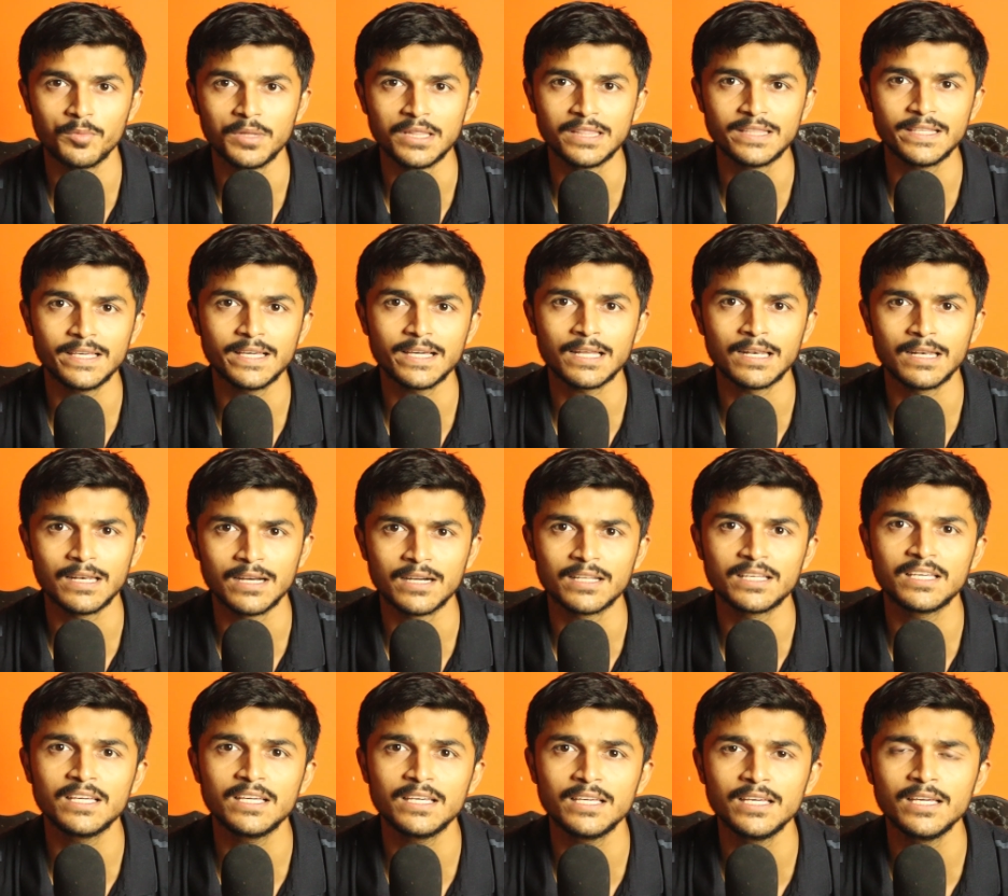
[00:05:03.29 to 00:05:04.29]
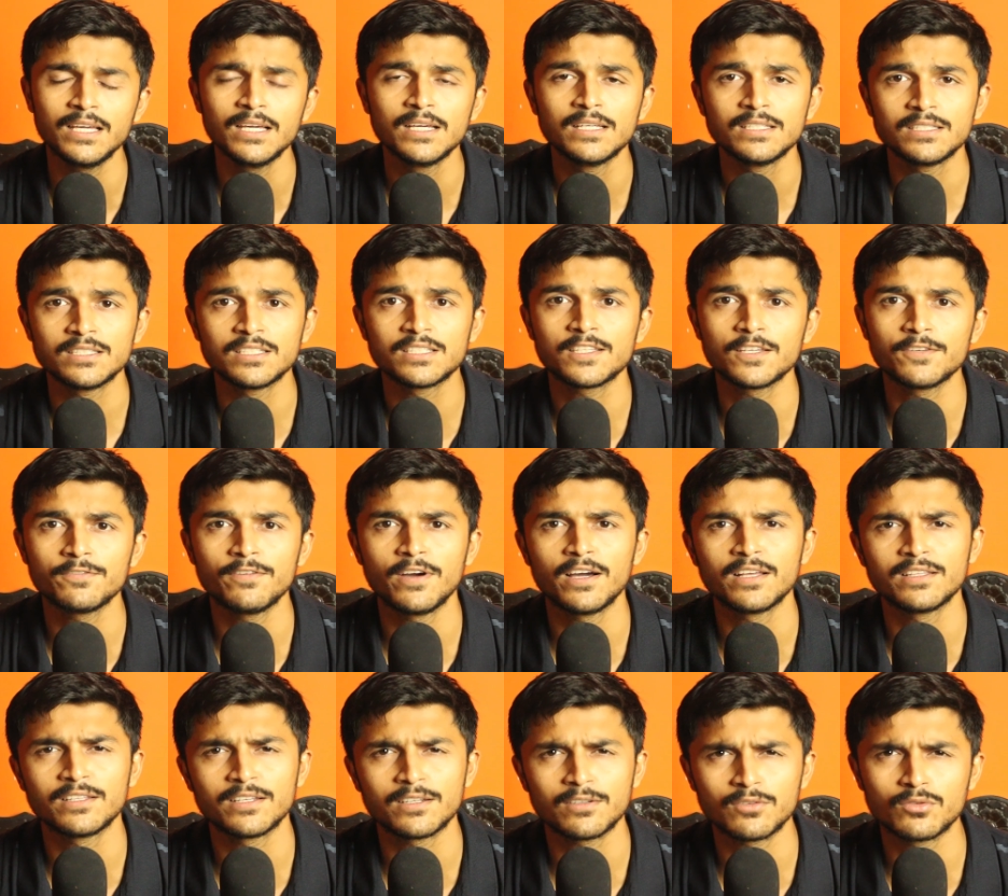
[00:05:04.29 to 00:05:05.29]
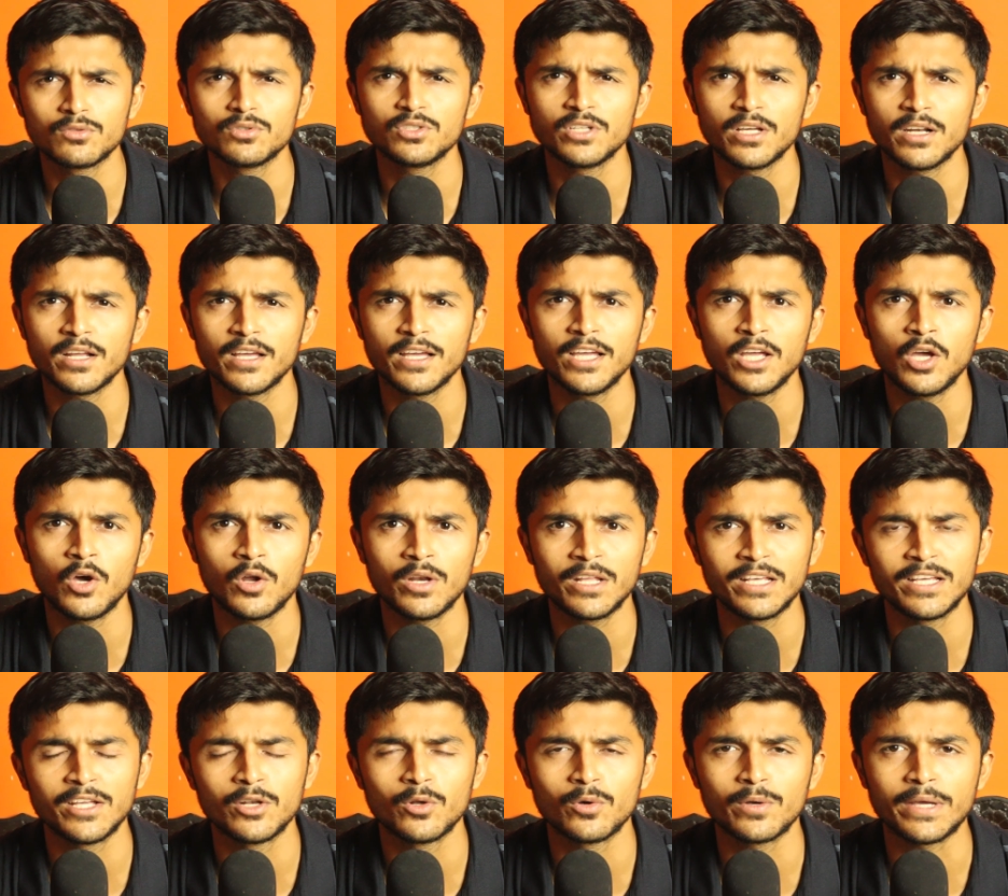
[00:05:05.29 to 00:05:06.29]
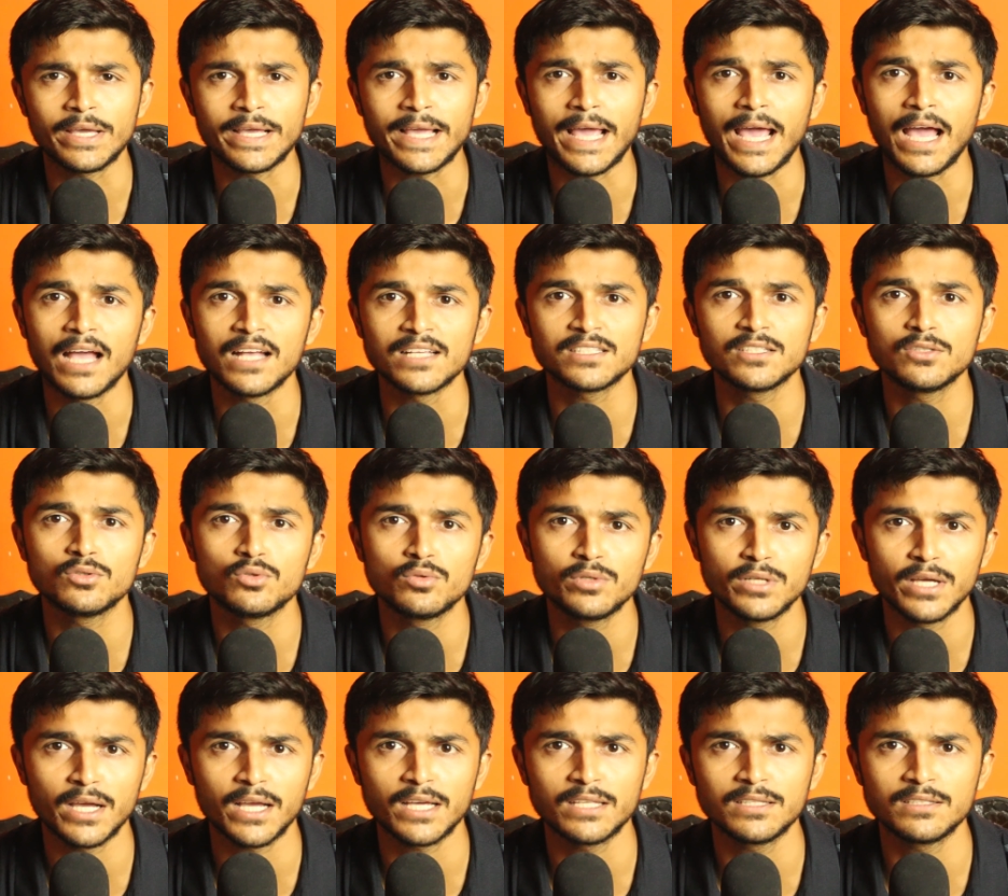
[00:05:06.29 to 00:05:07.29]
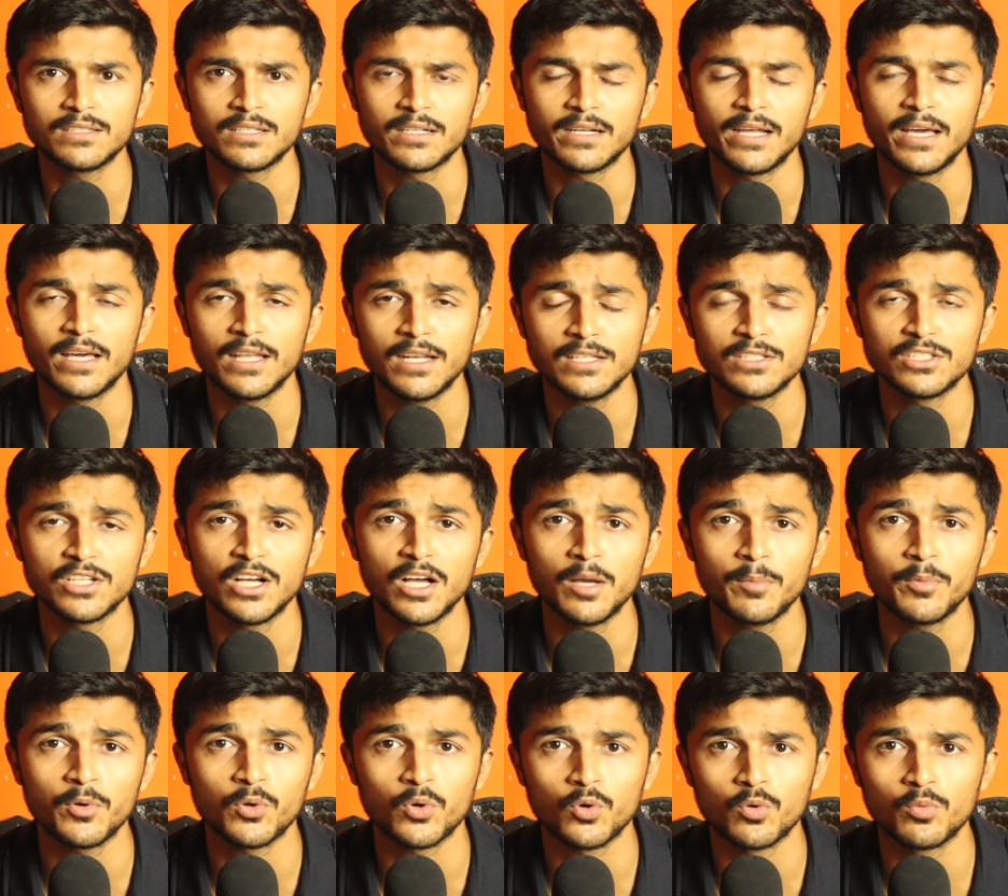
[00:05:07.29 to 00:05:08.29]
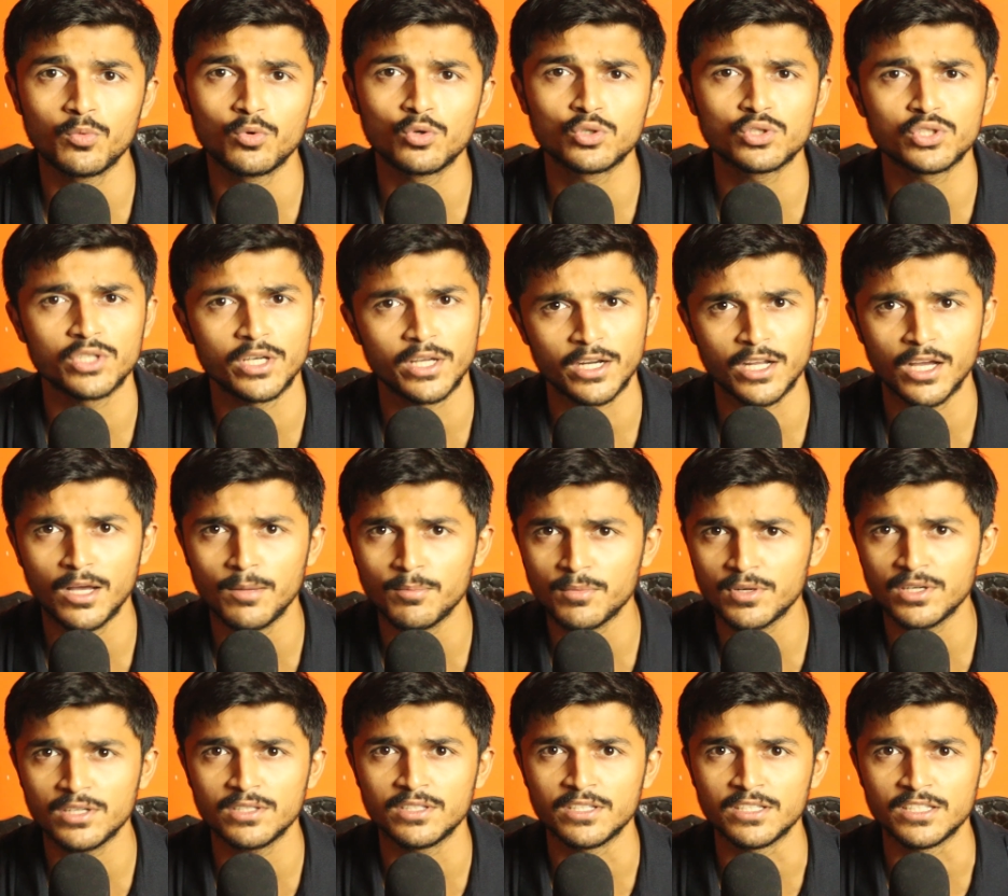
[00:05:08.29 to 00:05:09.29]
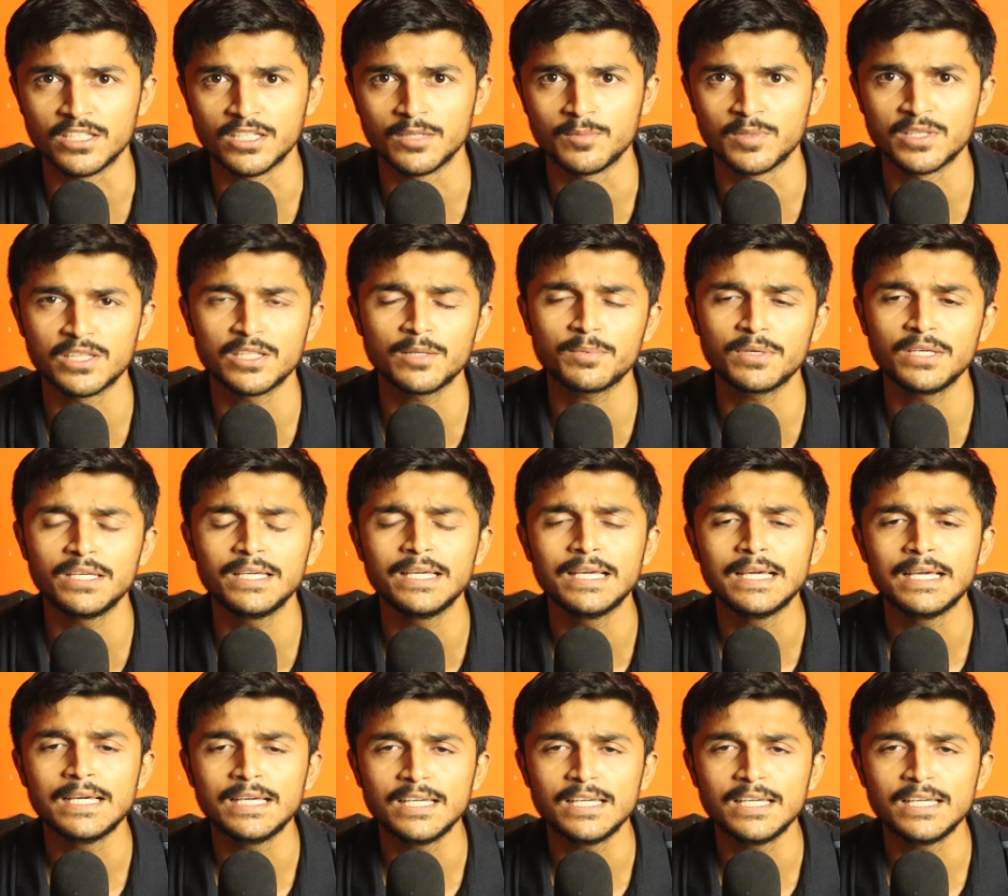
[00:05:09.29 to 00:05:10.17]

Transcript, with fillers: को मिलती है एक लड़की की जिसके फादर गुजर गए हैं और ये लोग एक ऐसी दुनिया के अंदर रह रहे हैं जहाँ पे रोबोट्स हर काम कर देते हैं मतलब कि